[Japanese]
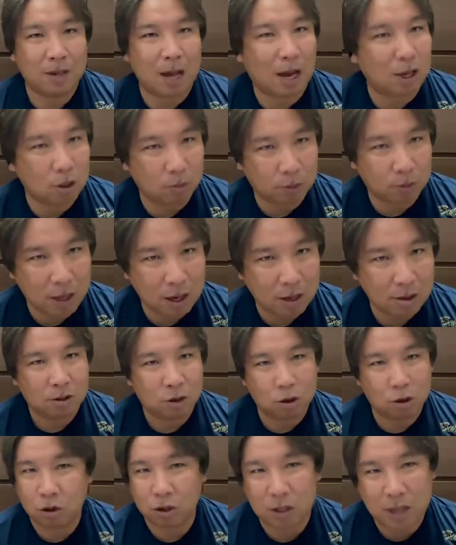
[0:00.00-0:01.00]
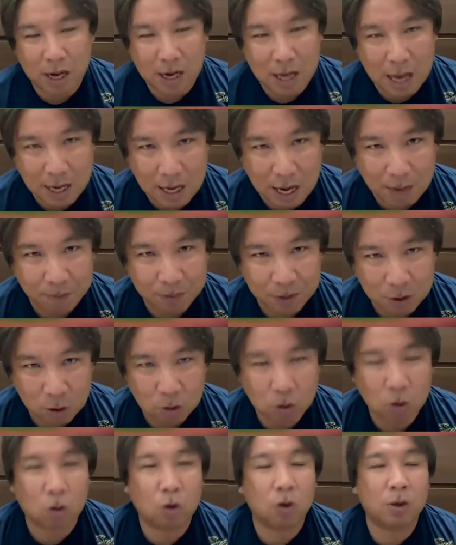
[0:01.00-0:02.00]
野球もね、続いていきたいなってい
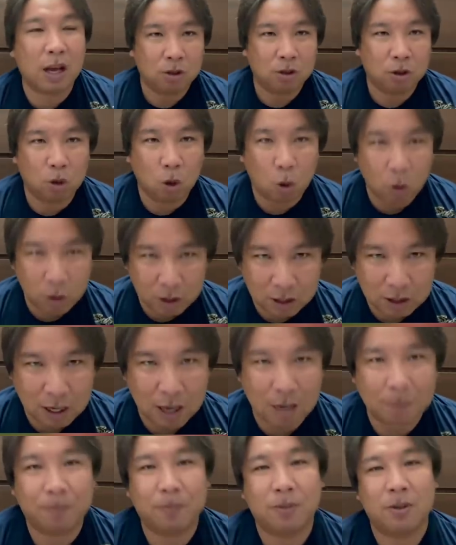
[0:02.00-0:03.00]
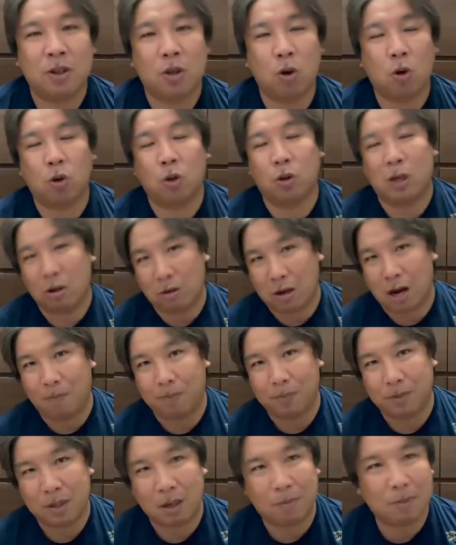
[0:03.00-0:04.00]
うところで、どういった状況なの
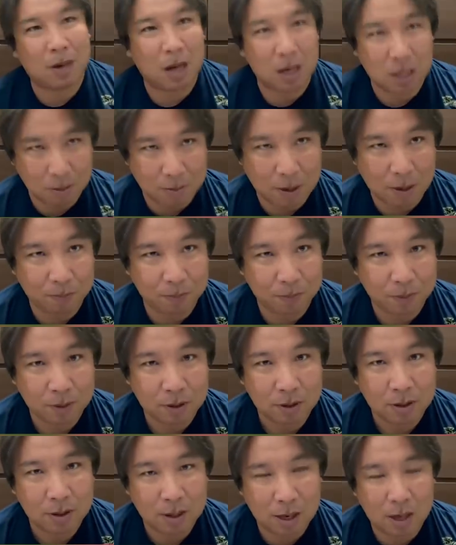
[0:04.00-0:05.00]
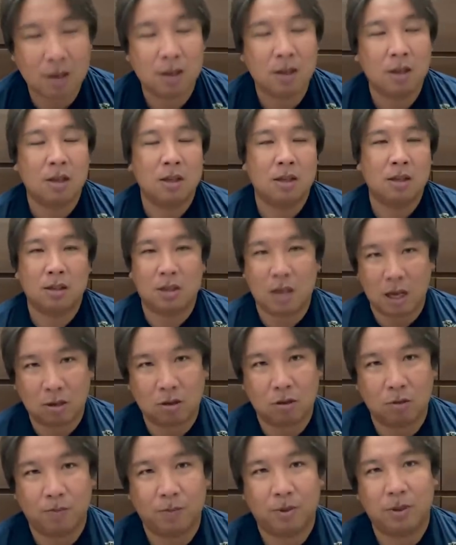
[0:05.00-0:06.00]
か、侍ジャパン、ね、
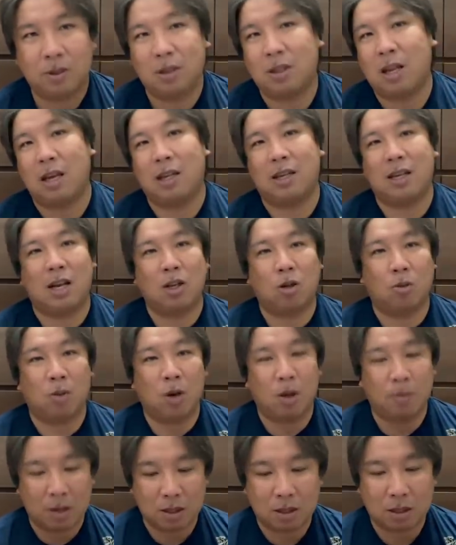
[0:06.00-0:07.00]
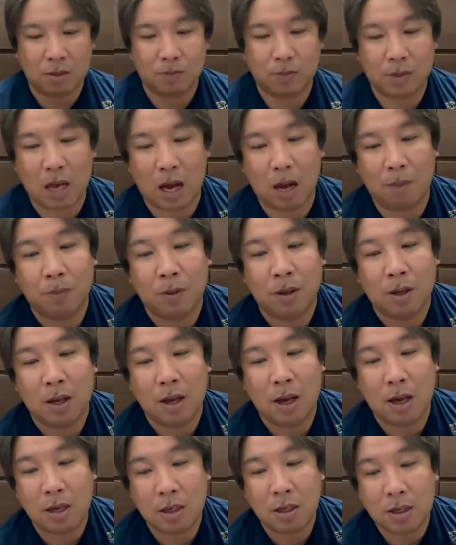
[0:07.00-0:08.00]
チェックしていきたいと思います。さあ、
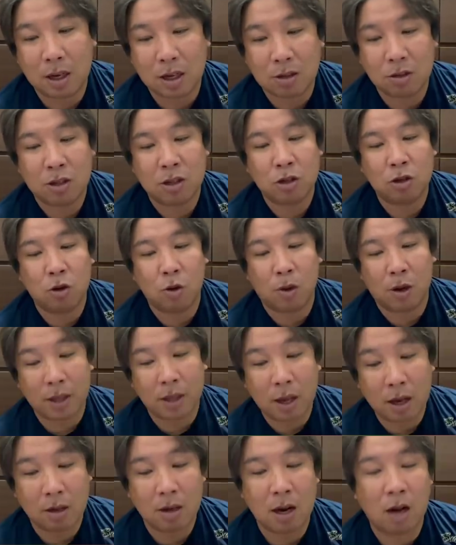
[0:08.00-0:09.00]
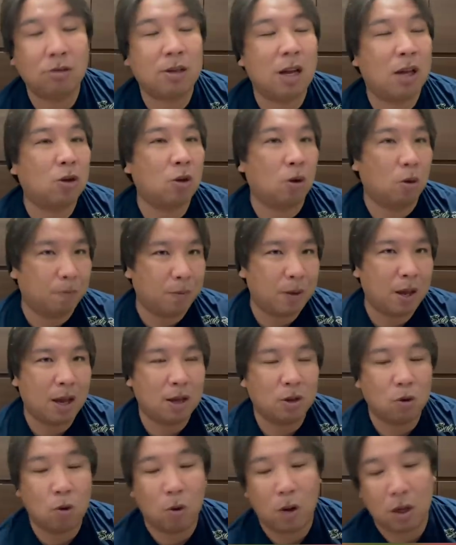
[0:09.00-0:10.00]
えー、7月24日ね、楽天との、
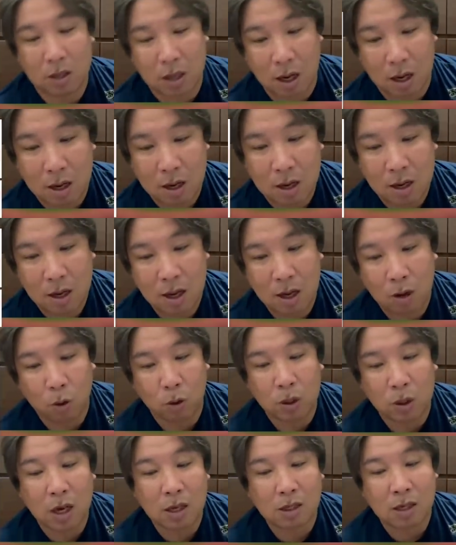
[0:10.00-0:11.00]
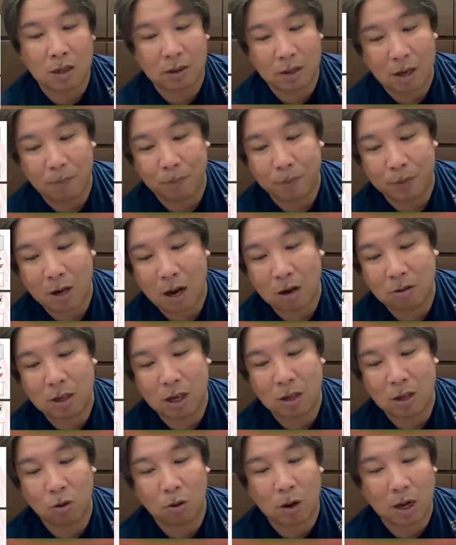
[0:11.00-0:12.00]
えー、強化試合、えー、5対3で楽
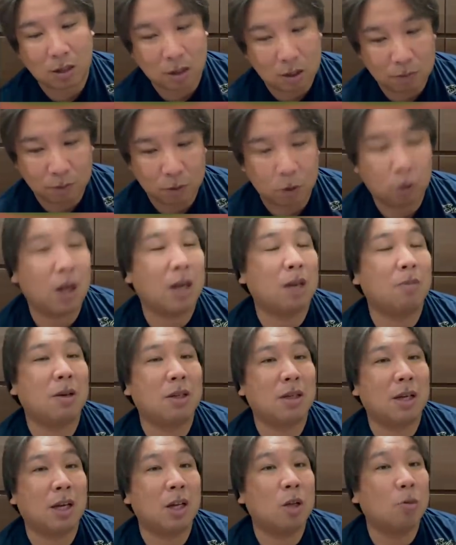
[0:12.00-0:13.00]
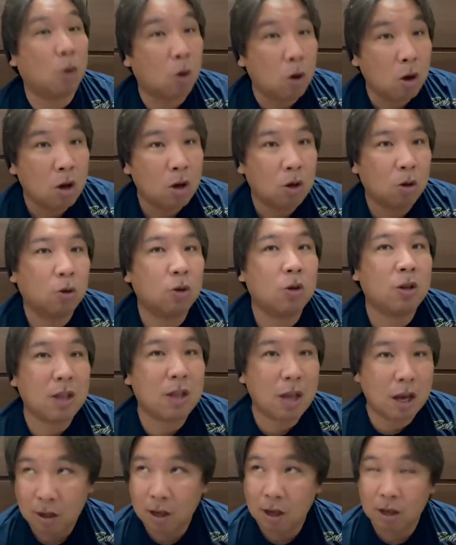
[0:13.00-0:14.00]
天の勝ちとなりましたけども、この日
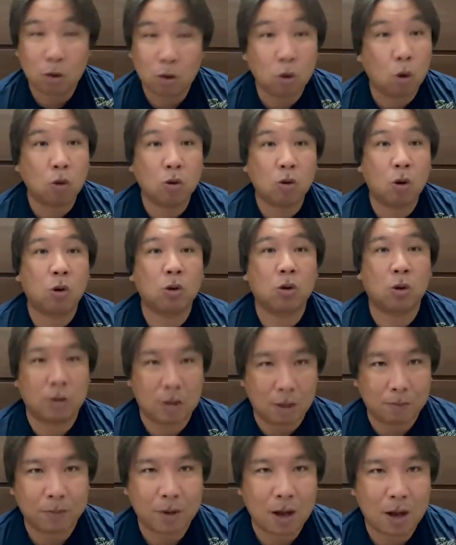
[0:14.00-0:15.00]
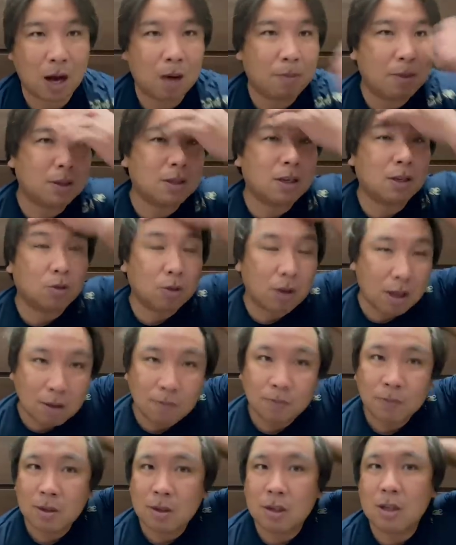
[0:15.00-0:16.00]
ね、えー、投稿放送で、袴田さんとね、
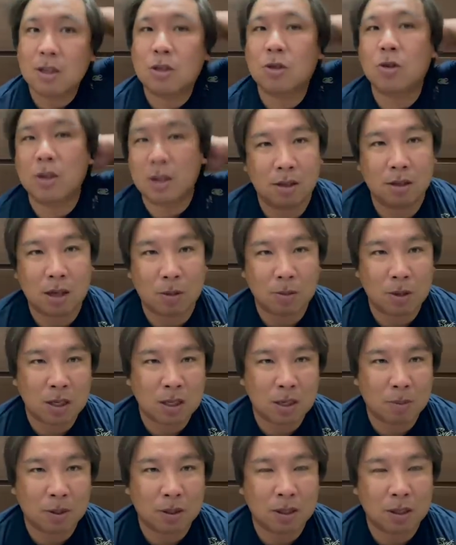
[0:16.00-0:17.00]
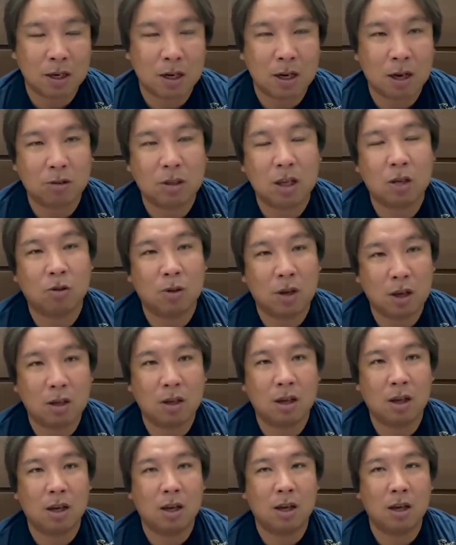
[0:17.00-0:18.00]
一緒に侍ジャパン対楽天のね、
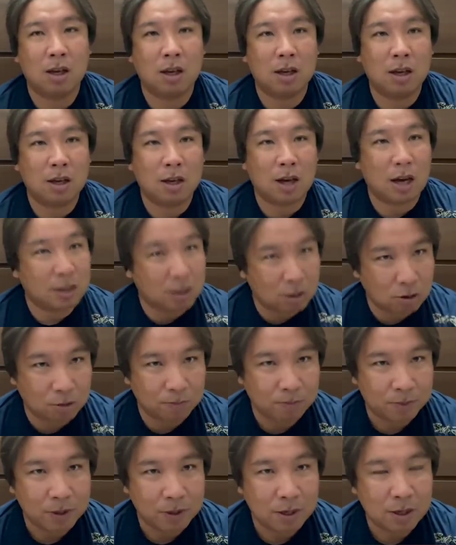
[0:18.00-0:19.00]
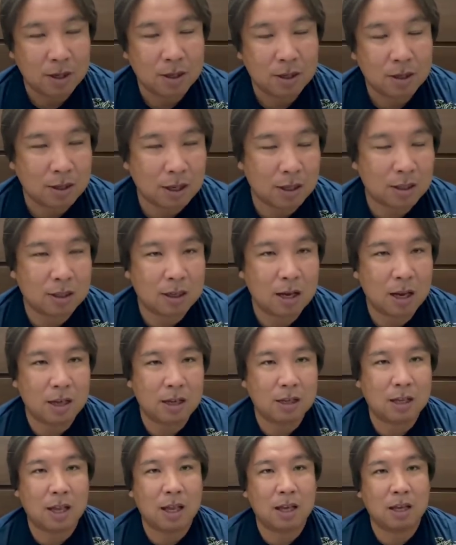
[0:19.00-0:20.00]
えー、解説させて
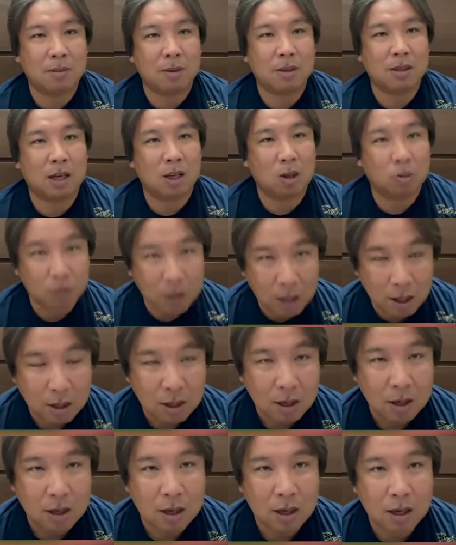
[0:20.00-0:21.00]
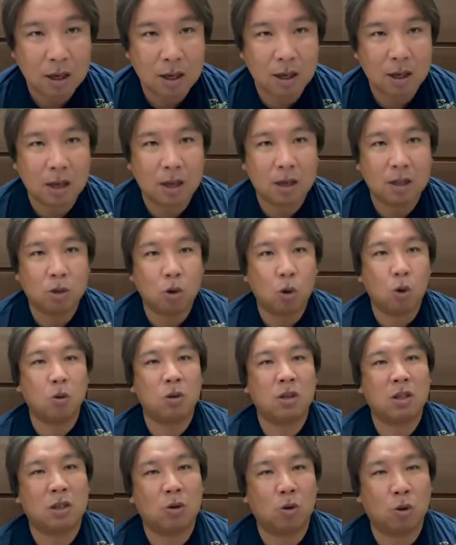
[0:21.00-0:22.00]
いただきましたけどもね、えー、東
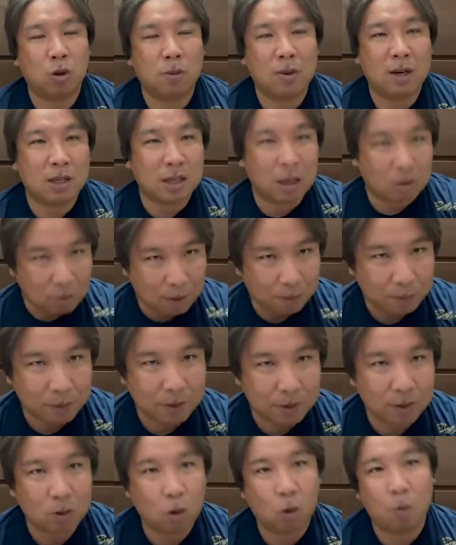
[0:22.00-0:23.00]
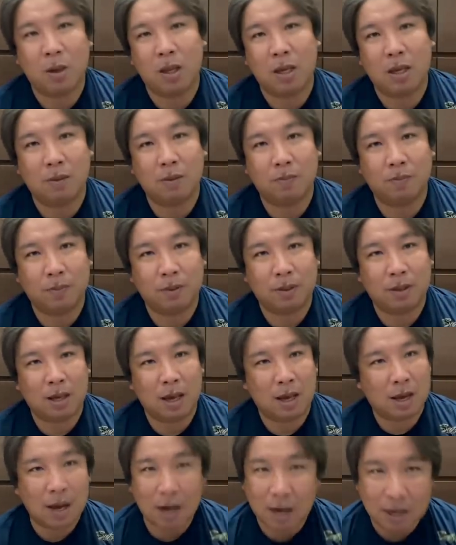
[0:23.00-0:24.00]
北地方の皆さんは、お目に、えー、
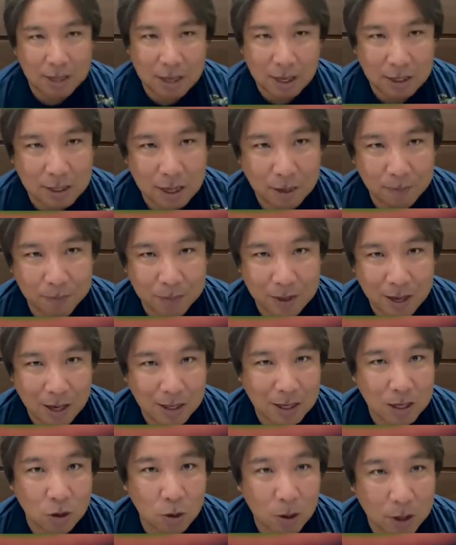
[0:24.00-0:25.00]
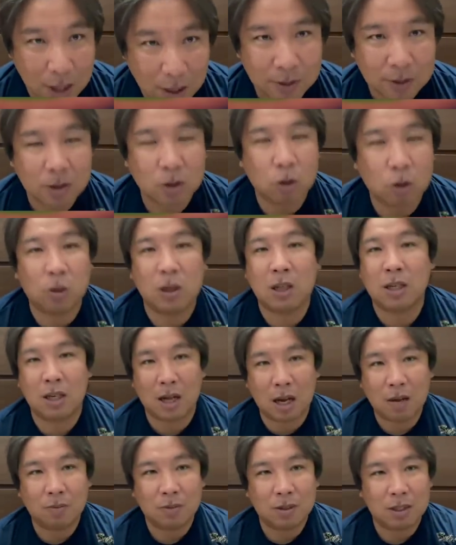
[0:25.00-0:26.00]
書かれたんじゃないでしょうかね。どうでした
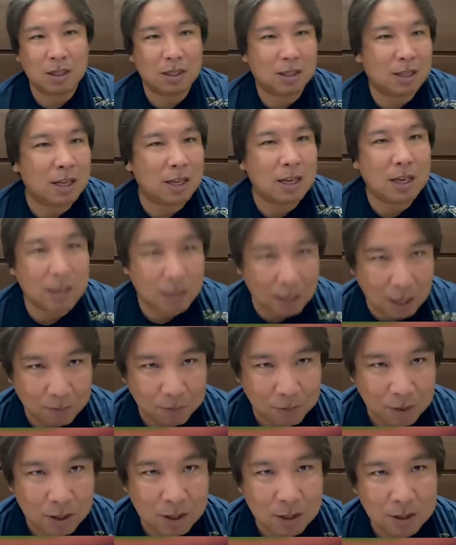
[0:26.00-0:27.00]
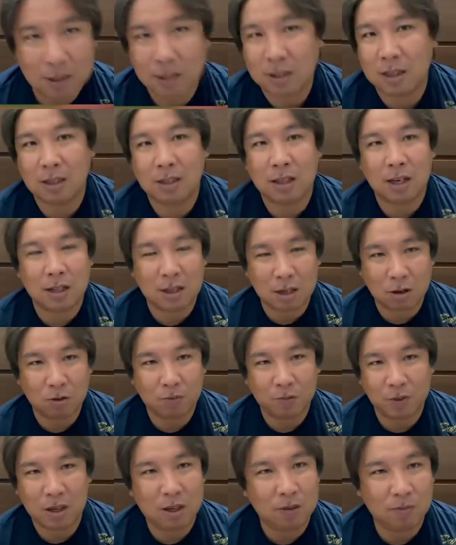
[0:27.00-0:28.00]
か新鮮でしたか佐々木チャンネル
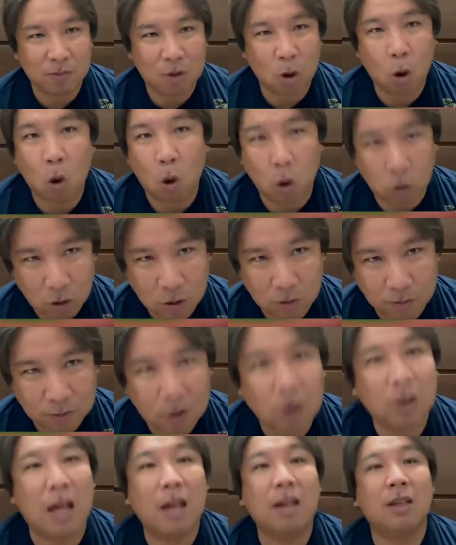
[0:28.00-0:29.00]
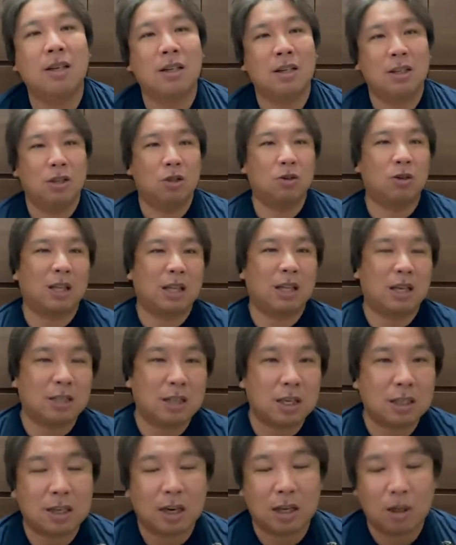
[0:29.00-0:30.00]
in 東北というね、いう形
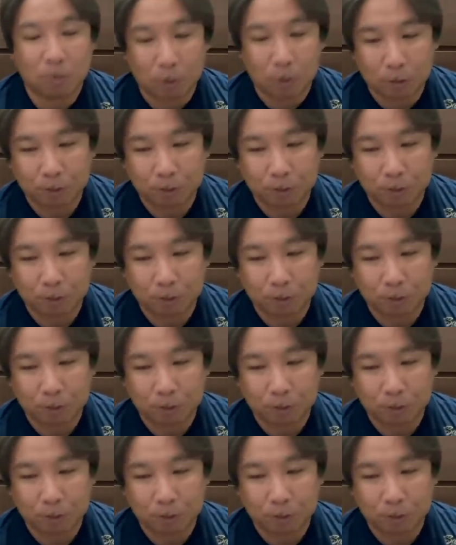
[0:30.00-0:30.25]
でしたけども。